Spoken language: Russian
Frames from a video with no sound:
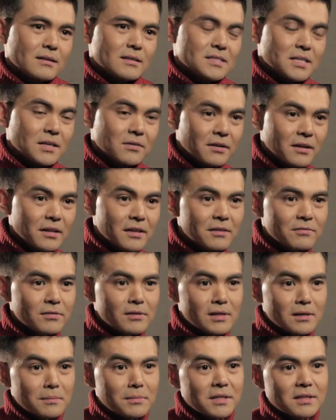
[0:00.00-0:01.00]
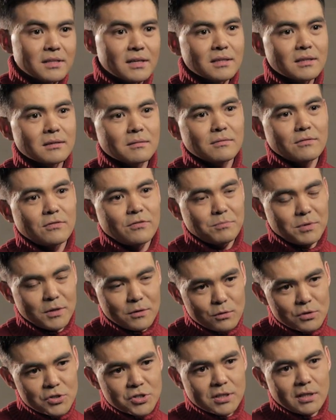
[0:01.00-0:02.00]
Здравоохранение Великобритании в
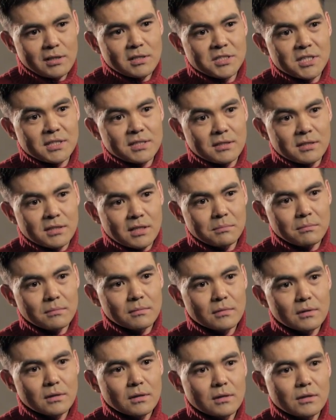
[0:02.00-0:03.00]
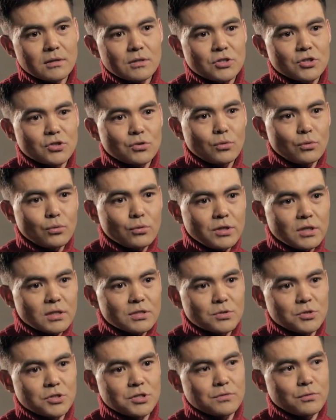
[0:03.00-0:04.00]
первую очередь отличается тем, что у них
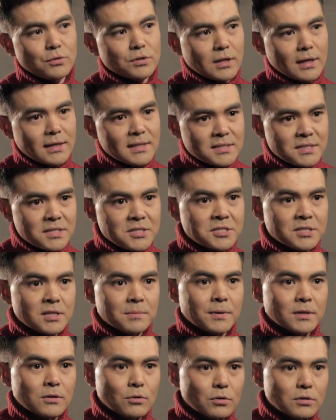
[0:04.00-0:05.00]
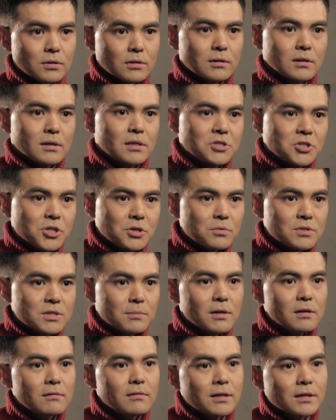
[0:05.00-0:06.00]
существует холистический подход к лечению
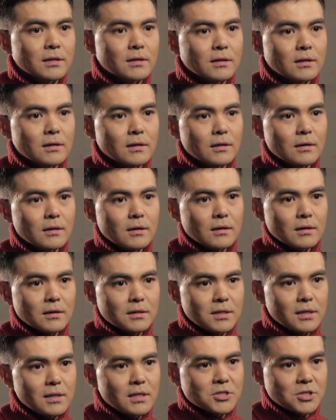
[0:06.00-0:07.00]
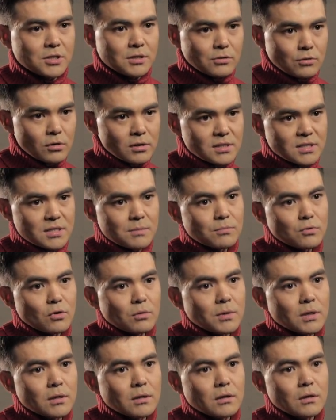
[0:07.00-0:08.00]
заболеваний, где лечат не только
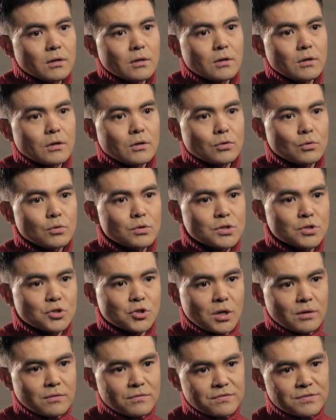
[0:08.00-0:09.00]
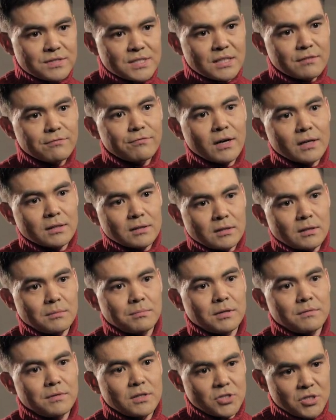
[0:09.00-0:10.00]
симптомы, но изучают все факторы,
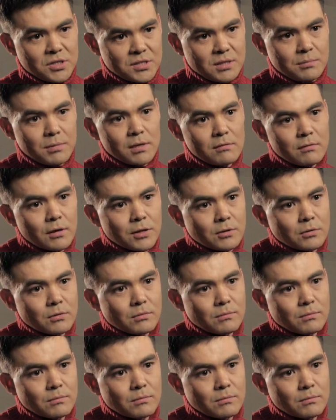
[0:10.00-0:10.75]
приведшие к заболеванию.